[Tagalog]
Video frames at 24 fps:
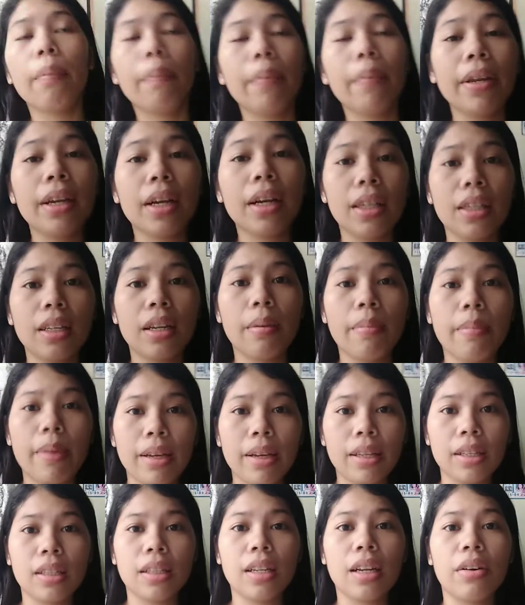Ang pinaka the
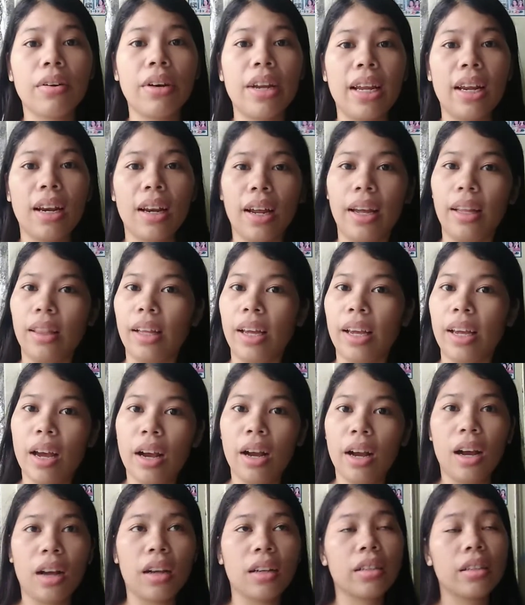best na ring light ay
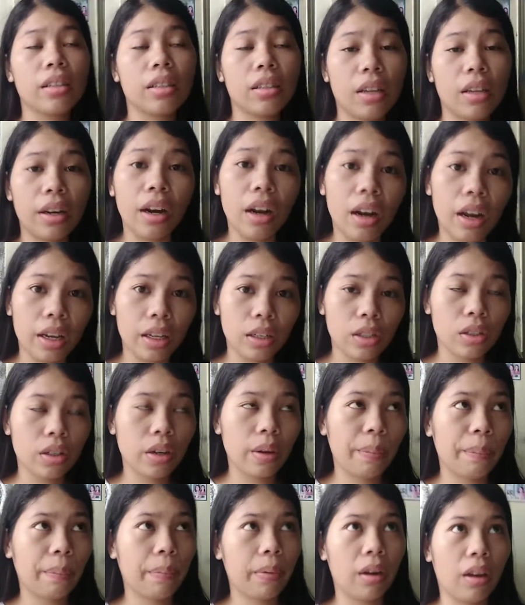ang sunlight,
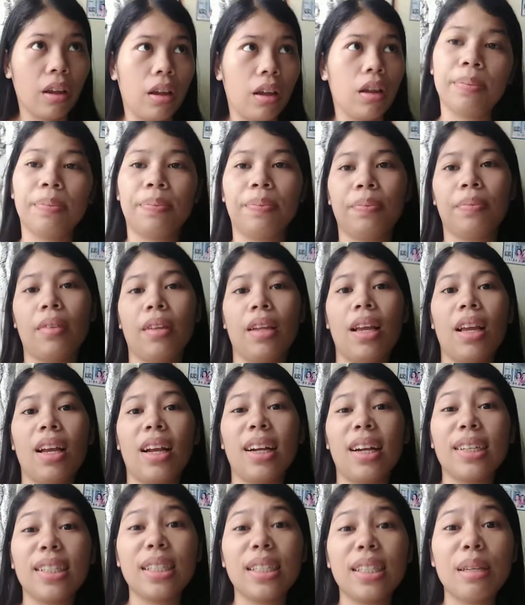syempre.
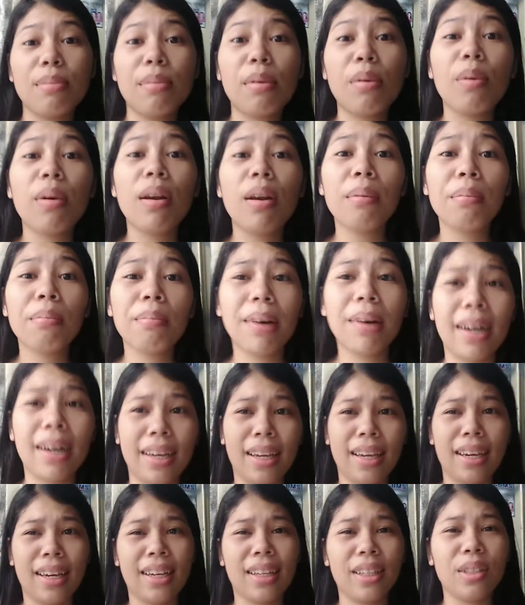Kasi di ba walang
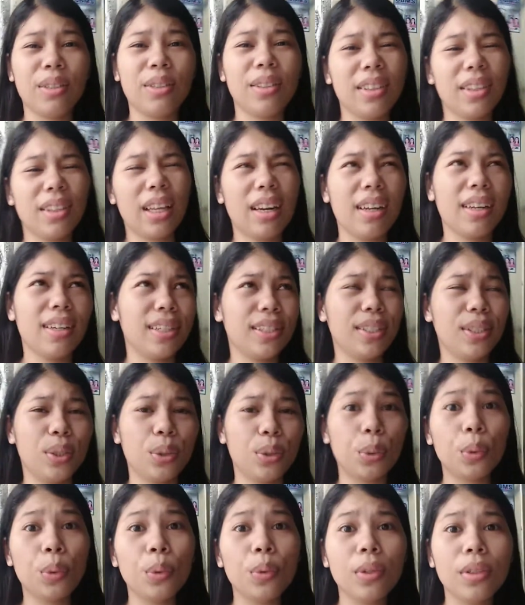bayad? Yun talaga
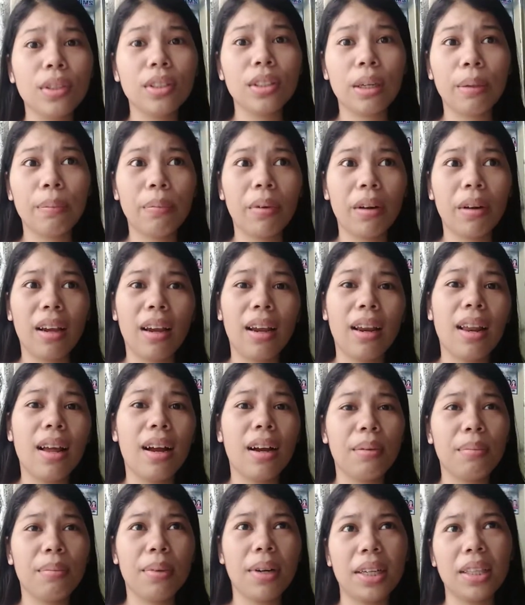yun. Syempre,
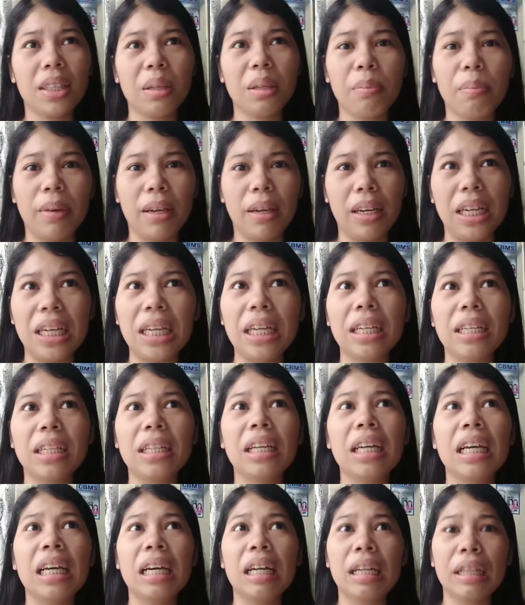kailangan
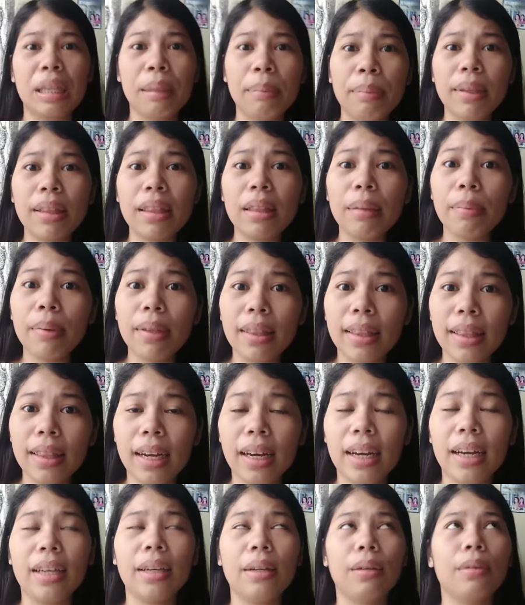makatipid. Tipid-tipid
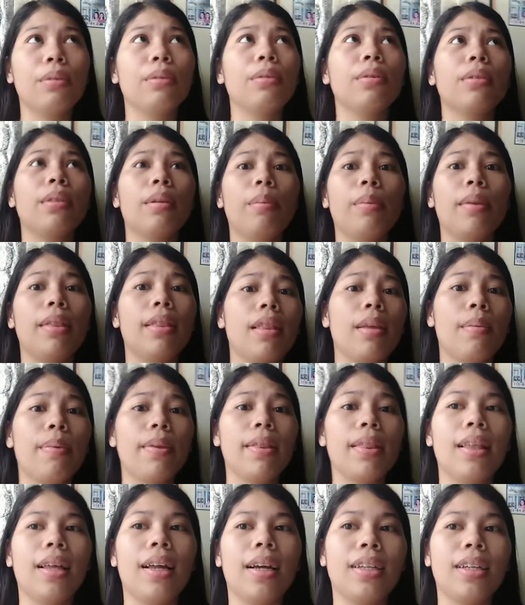tayo.
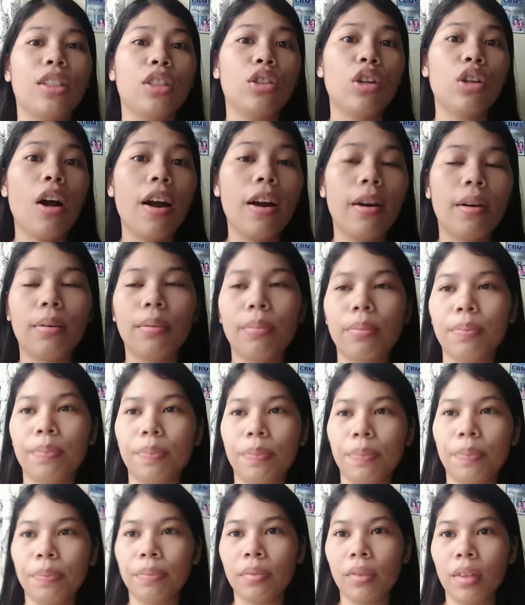Tipid-tipid talaga. Char.
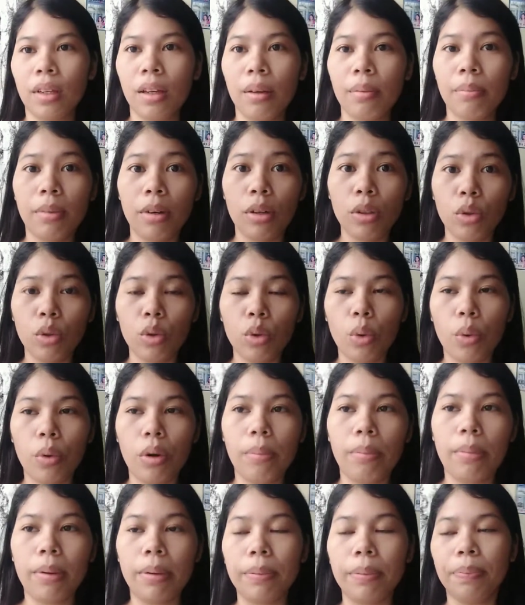Pero totoo
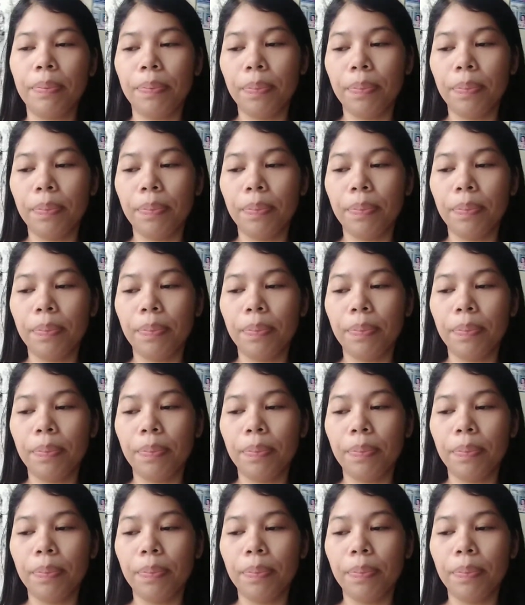naman.